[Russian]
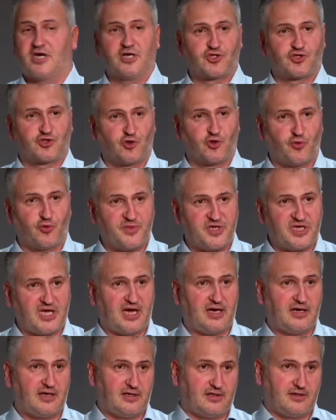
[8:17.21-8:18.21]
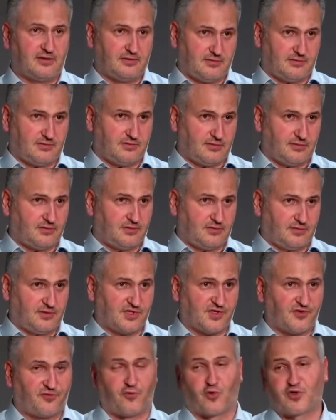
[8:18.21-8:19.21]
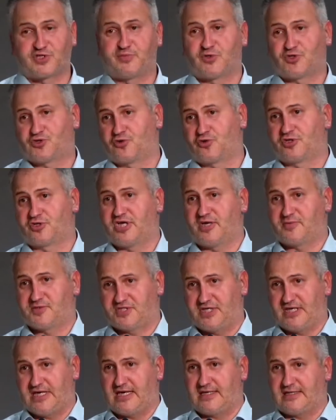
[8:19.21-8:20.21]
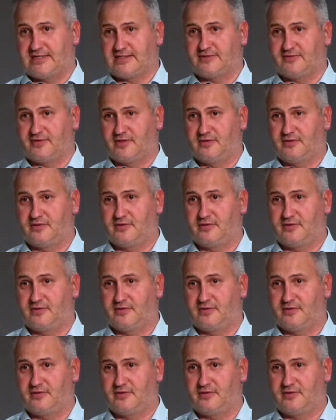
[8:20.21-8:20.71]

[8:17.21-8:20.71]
что у меня форс-мажорные обстоятельства.